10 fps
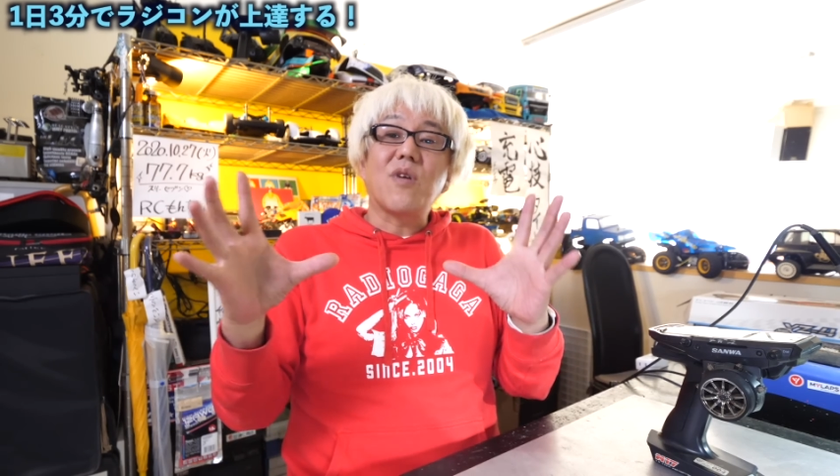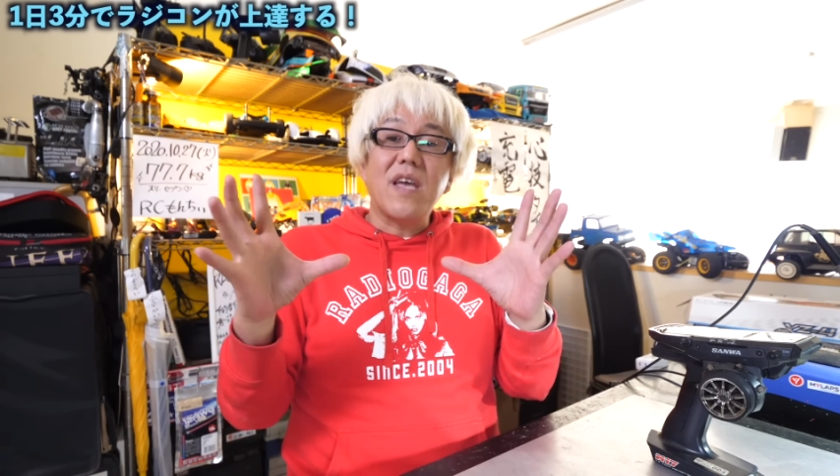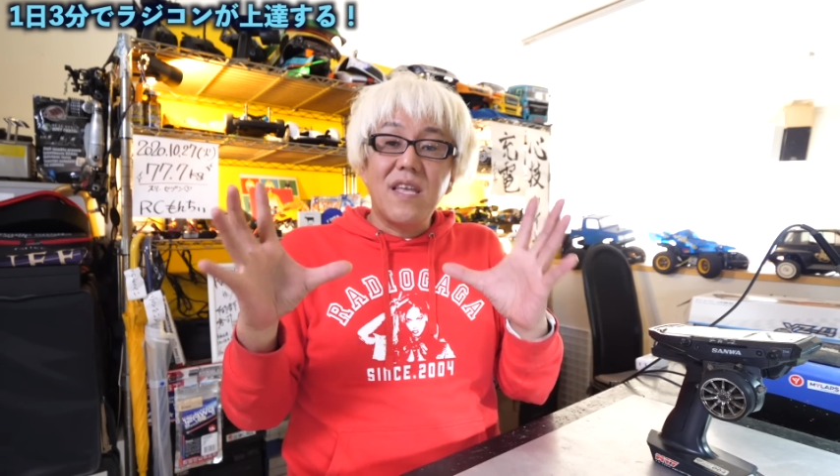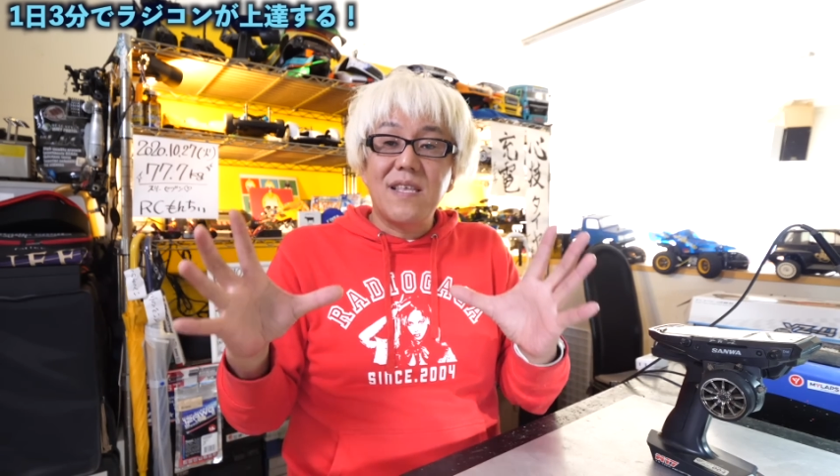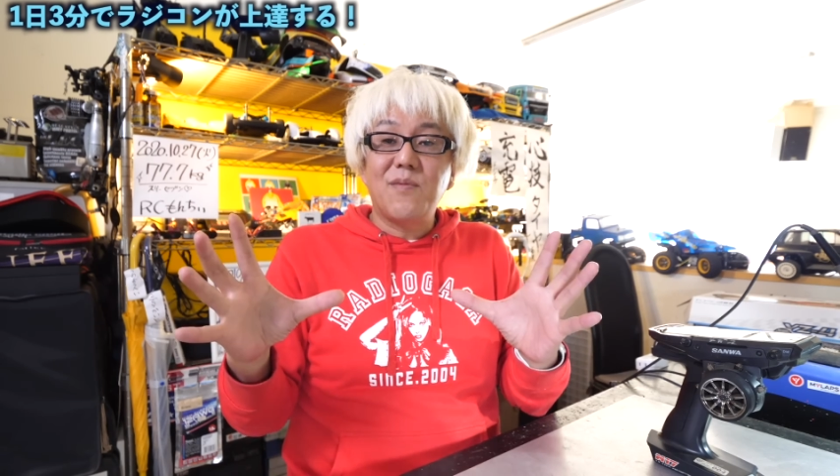
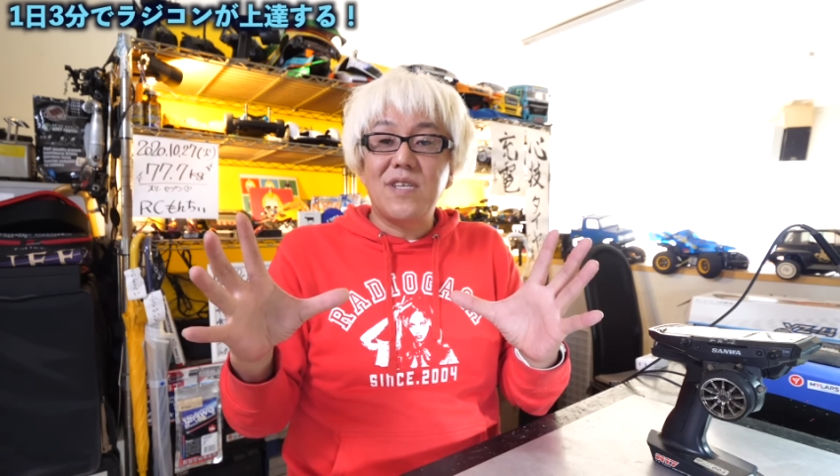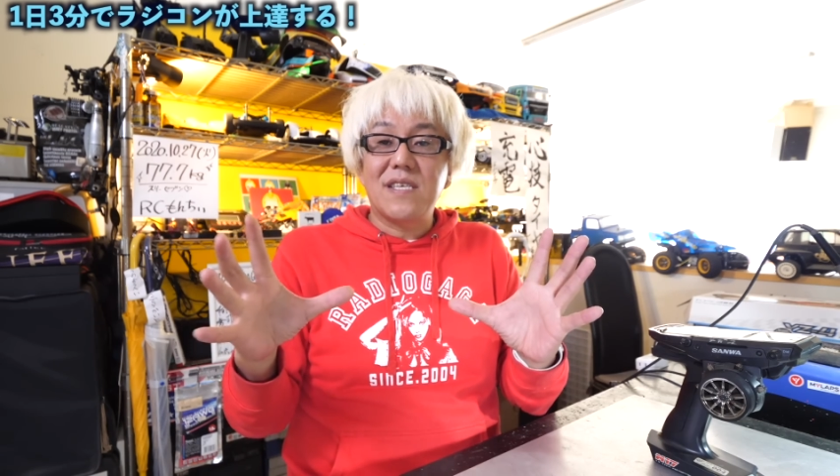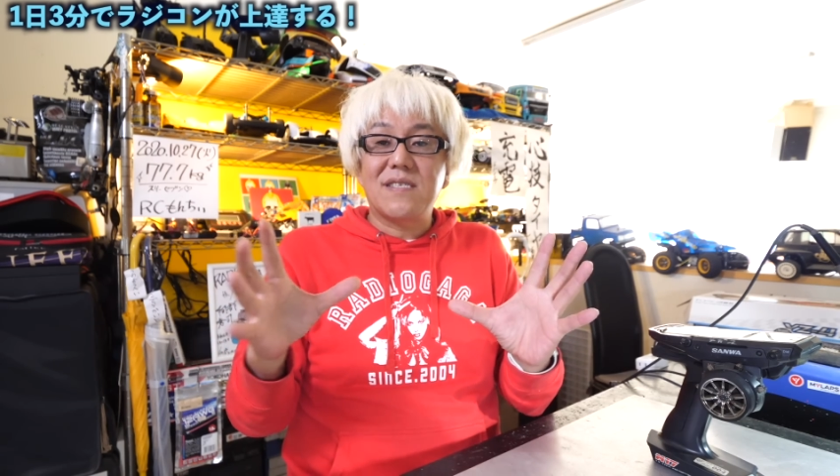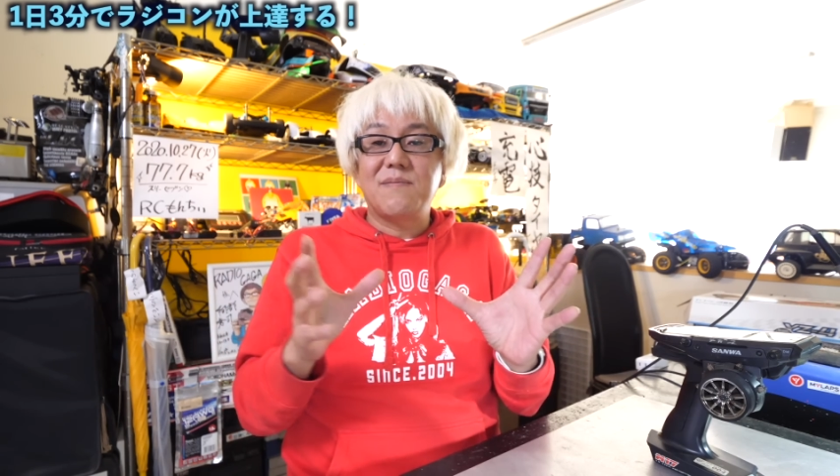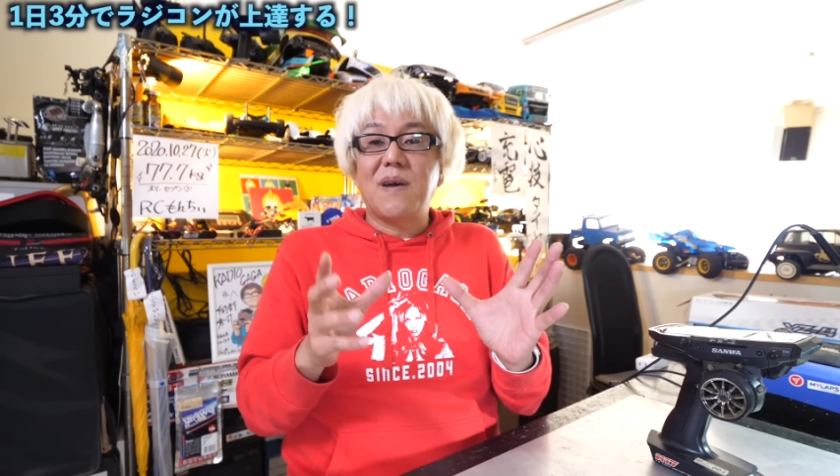円でもいいで
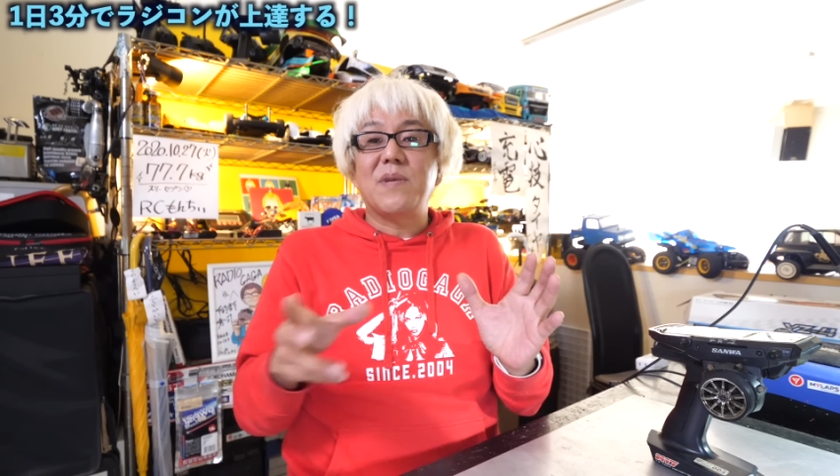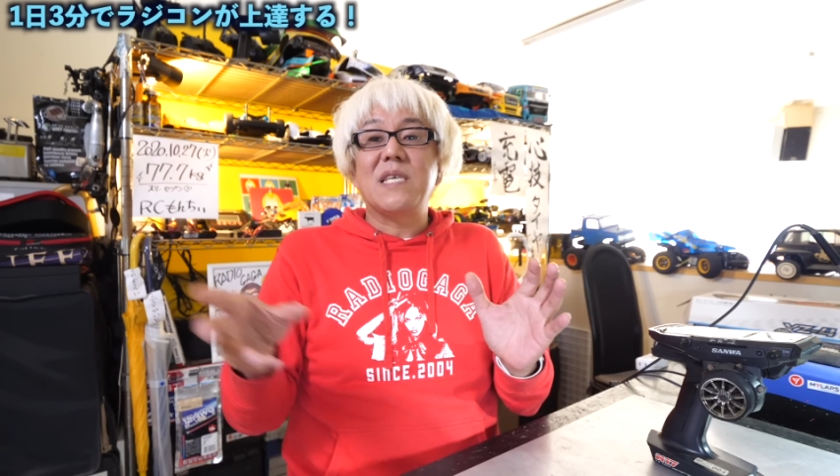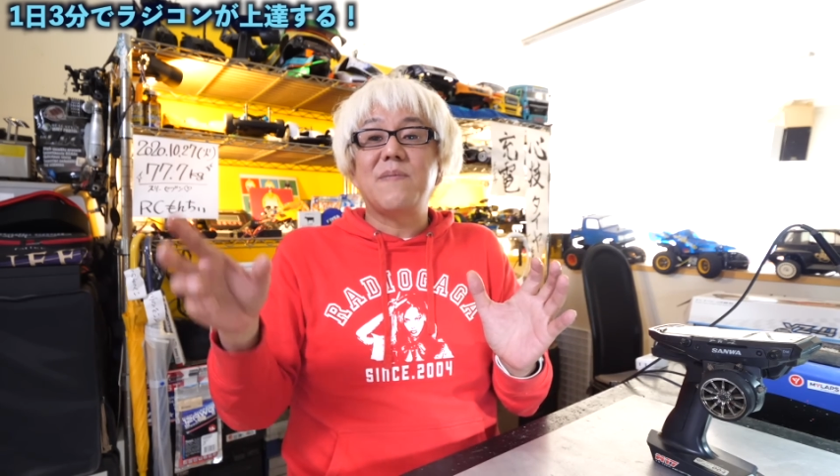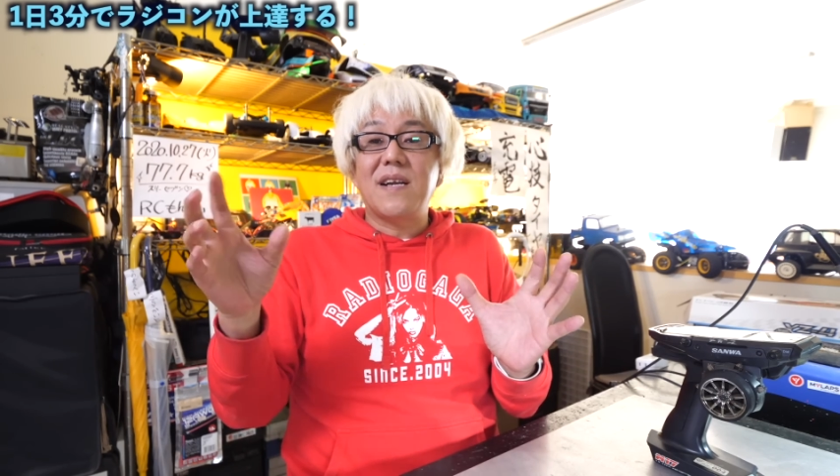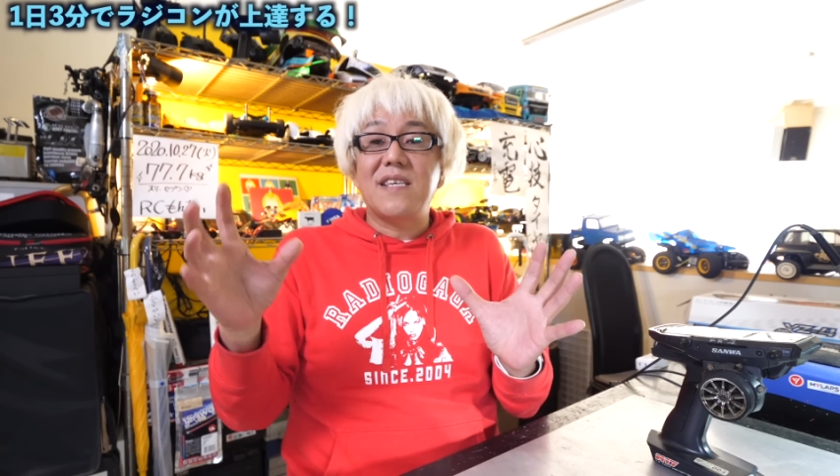す。まあ
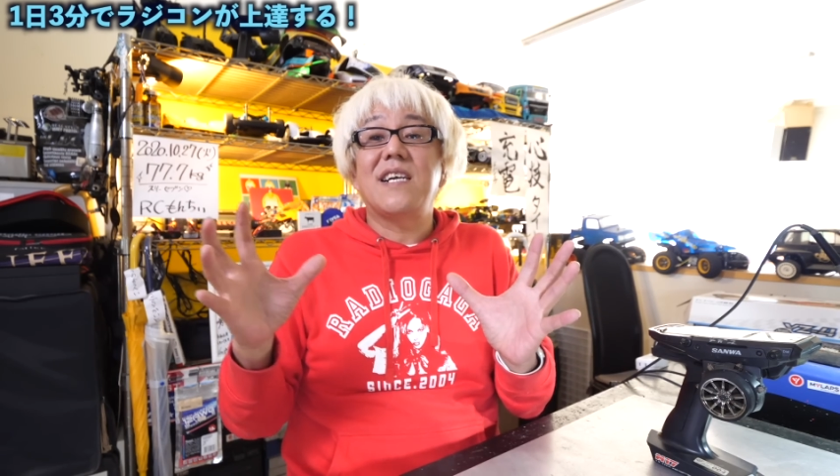右回り、